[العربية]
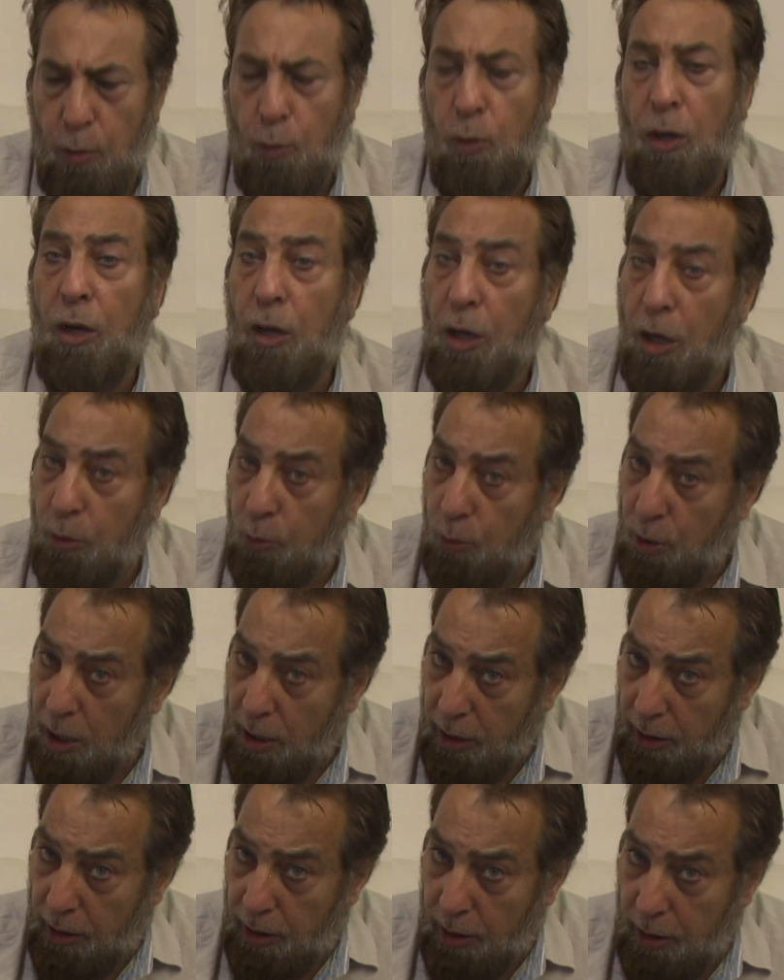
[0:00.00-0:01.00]
والله
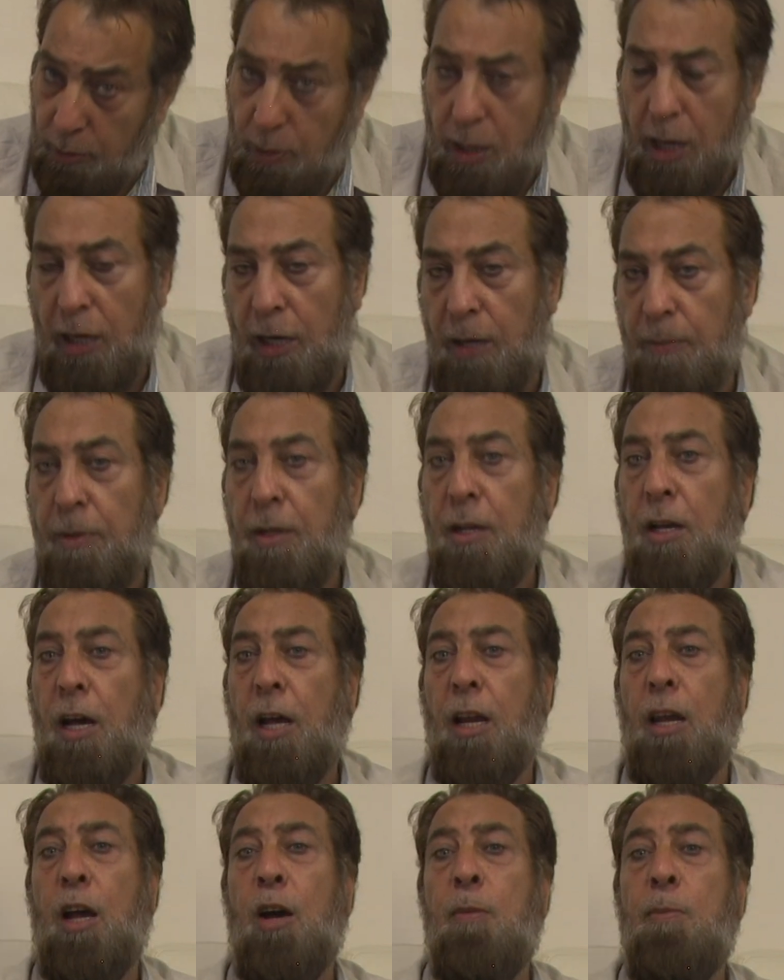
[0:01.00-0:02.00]
اعلى واعلم
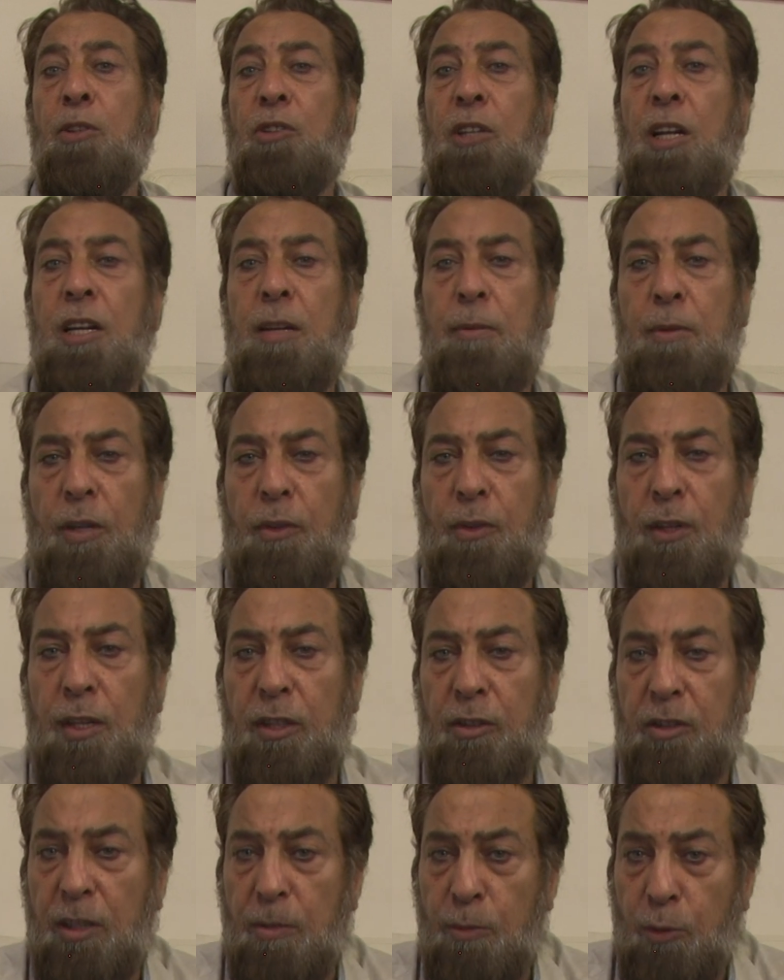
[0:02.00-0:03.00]
اللهم اجعلنا من الذين
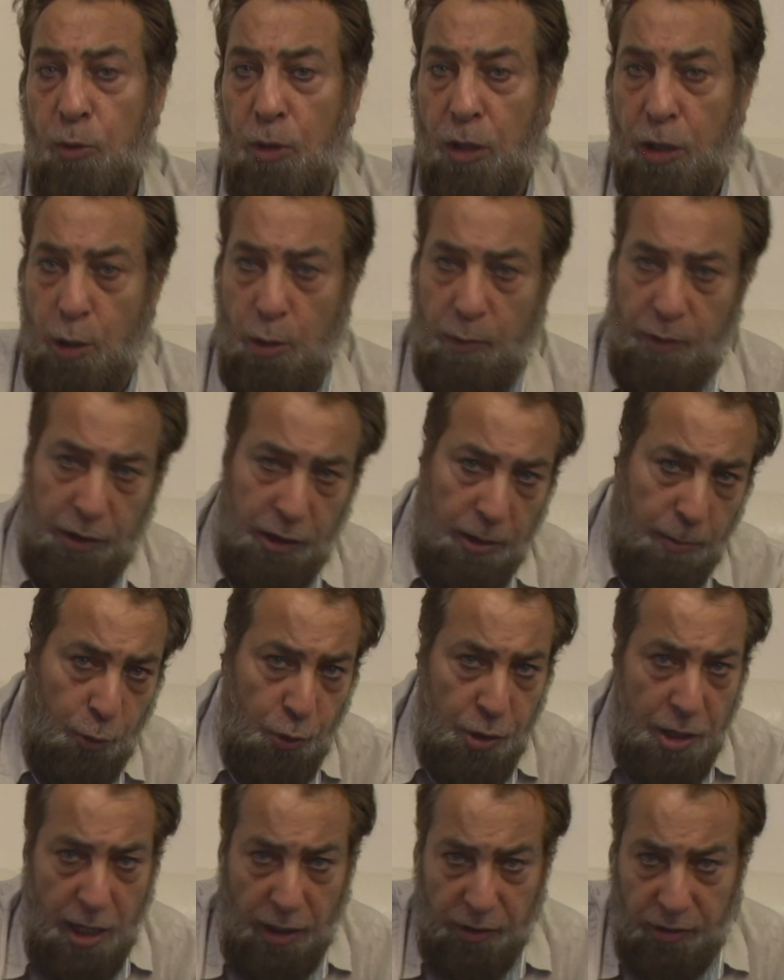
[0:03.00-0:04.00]
يستمعون القول
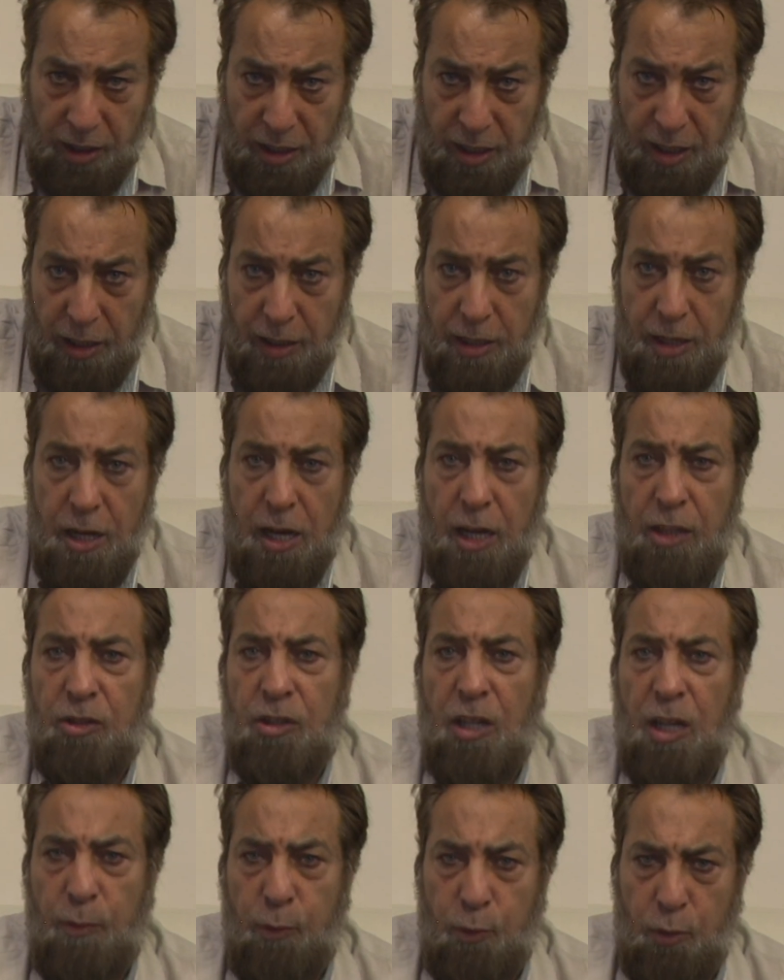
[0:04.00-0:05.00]
فاتبعون احسنه
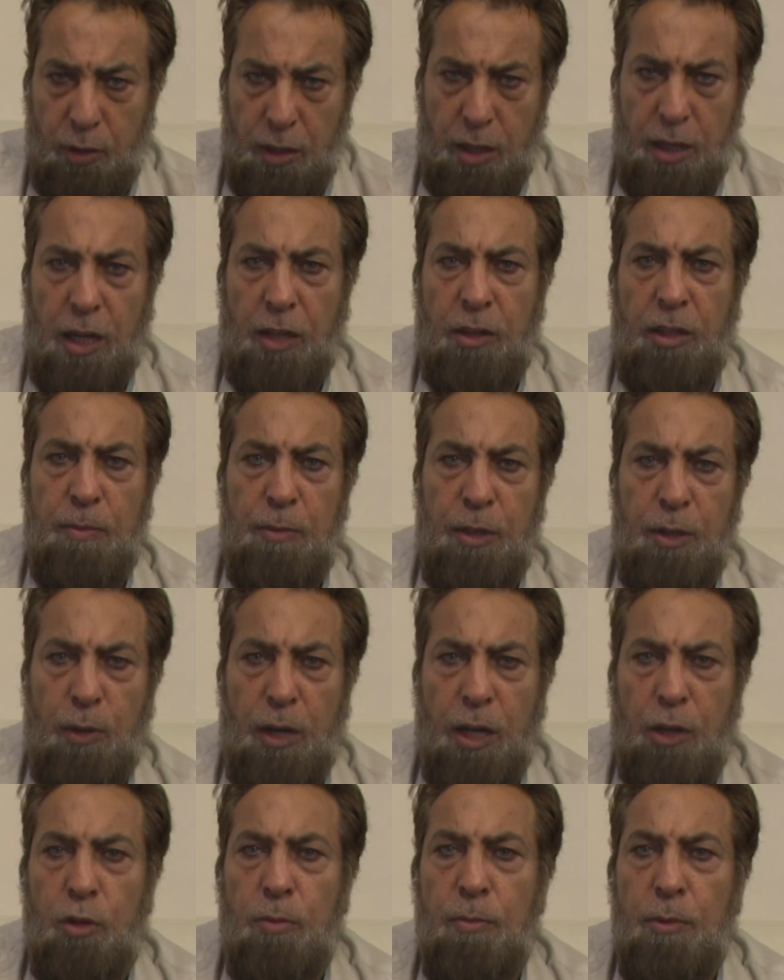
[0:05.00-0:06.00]
استغفر الله العظيم لي
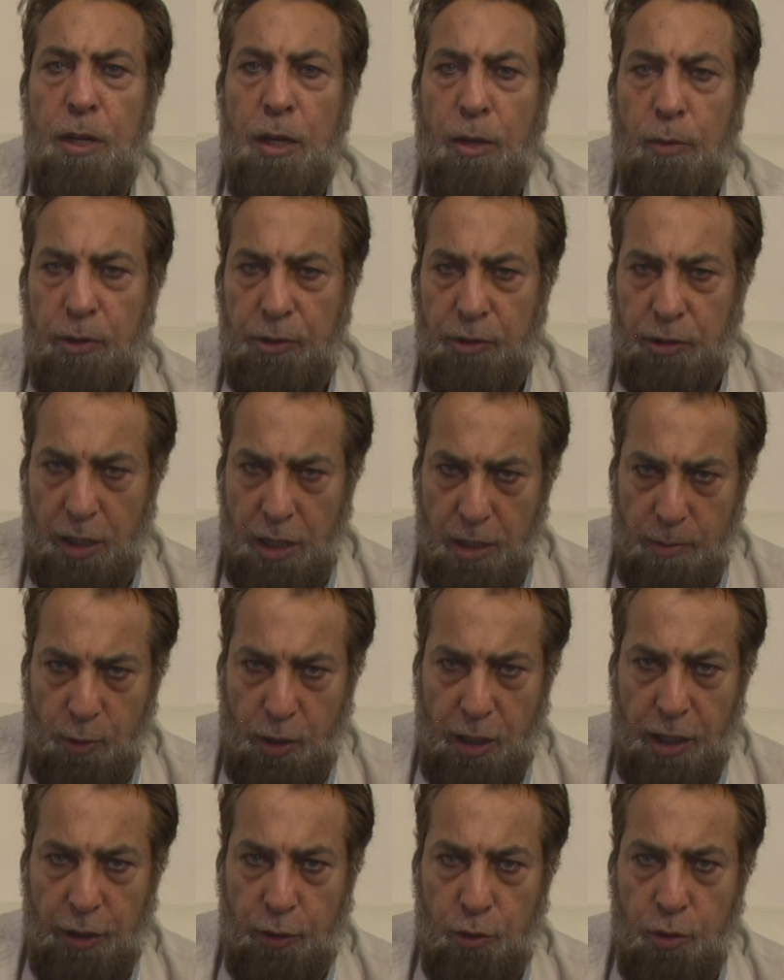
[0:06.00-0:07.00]
ولكم والسلام
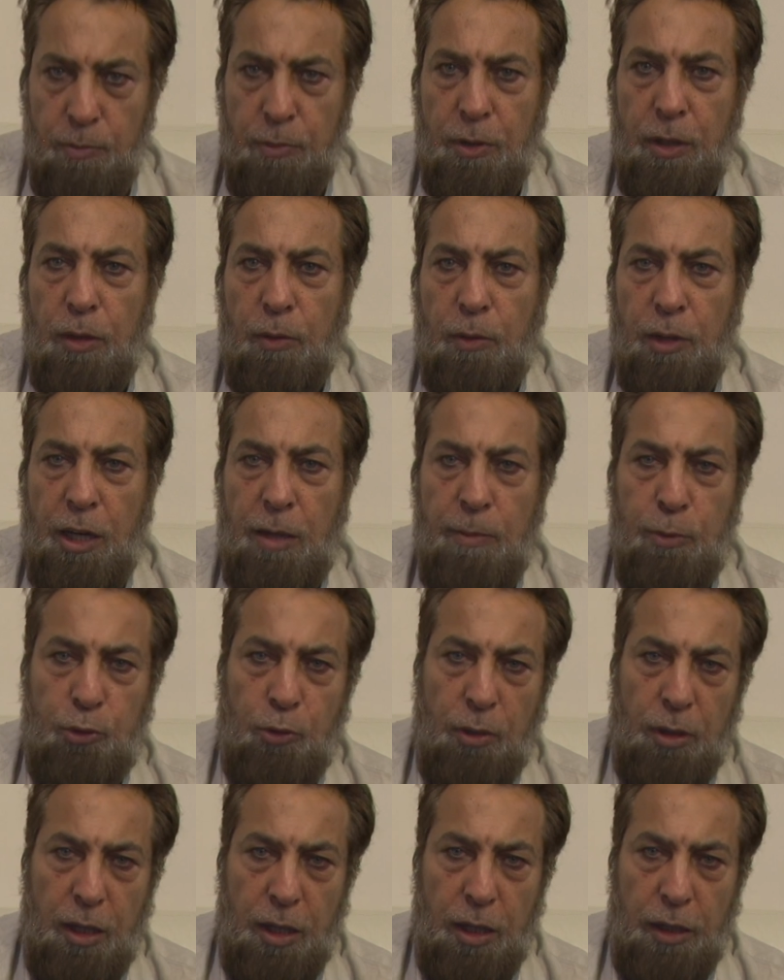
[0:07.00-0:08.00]
عليكم ورحمه
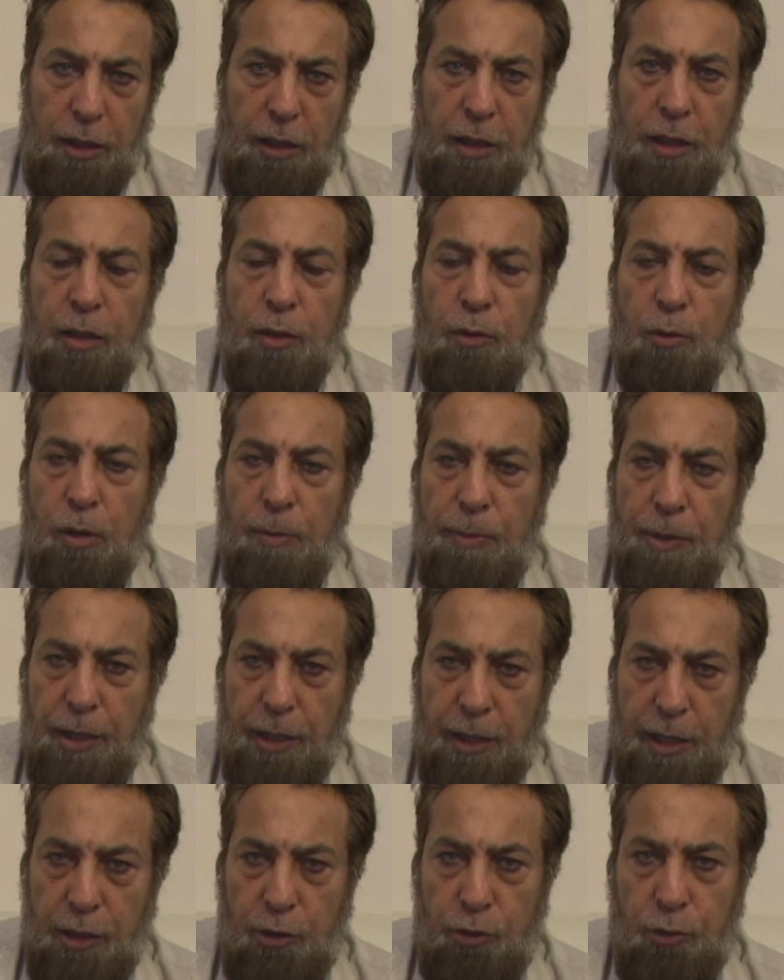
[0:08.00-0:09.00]
الله
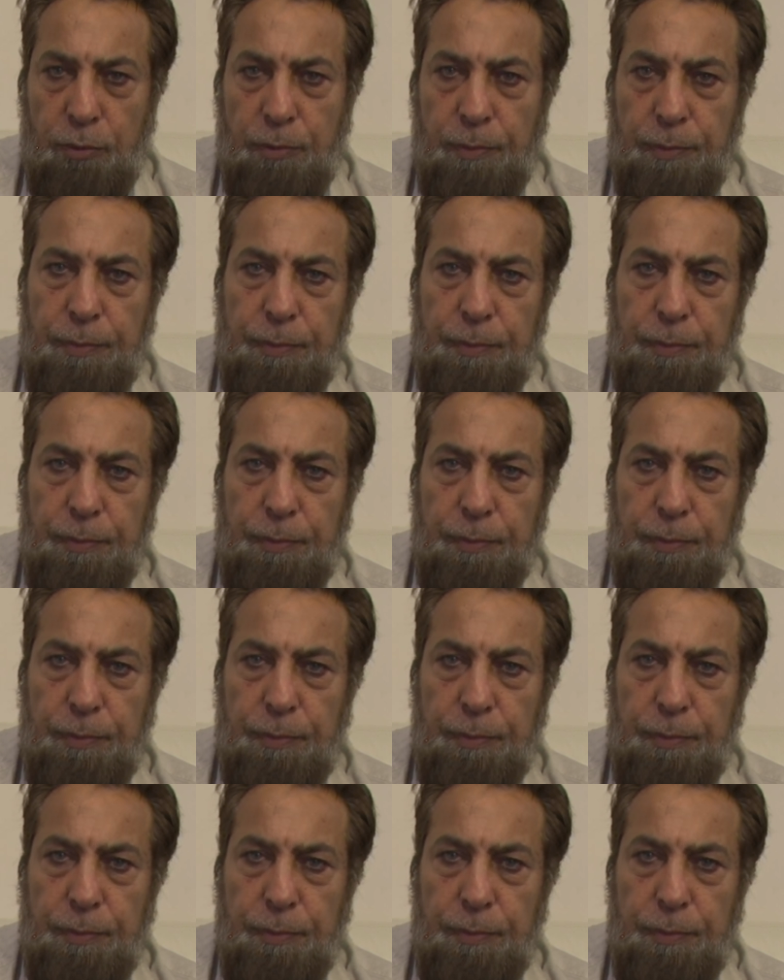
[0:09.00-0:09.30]
وبركاته